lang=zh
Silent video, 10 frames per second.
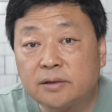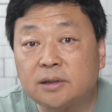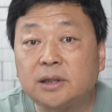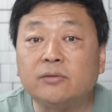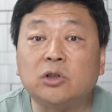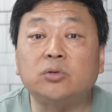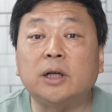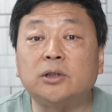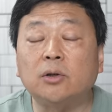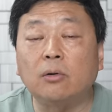次新闻出
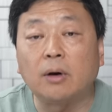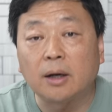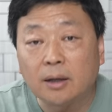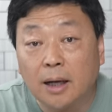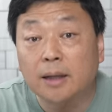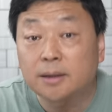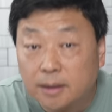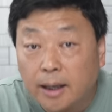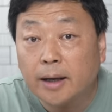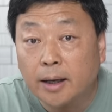台之后啊，看起
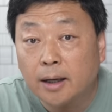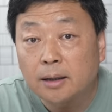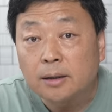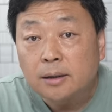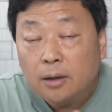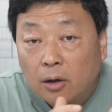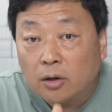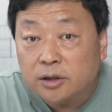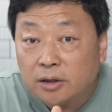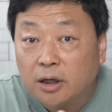来啊
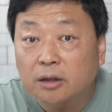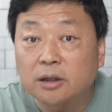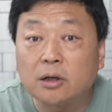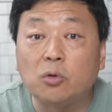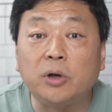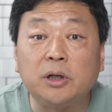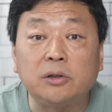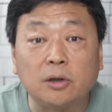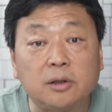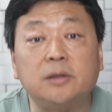好像这样的一个规定
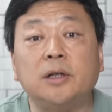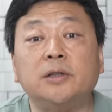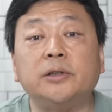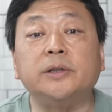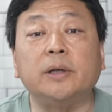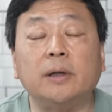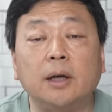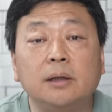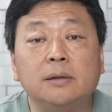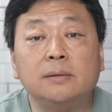要认真执行了。
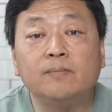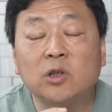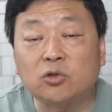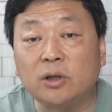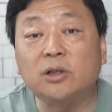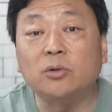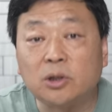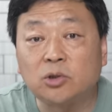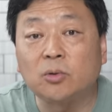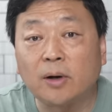所以有
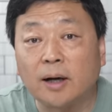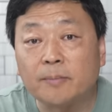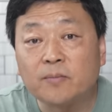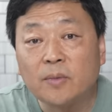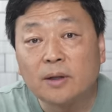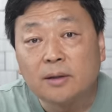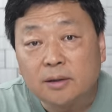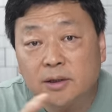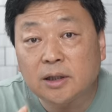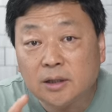人说啊，
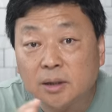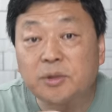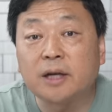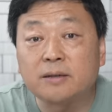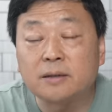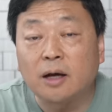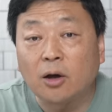这一个片子啊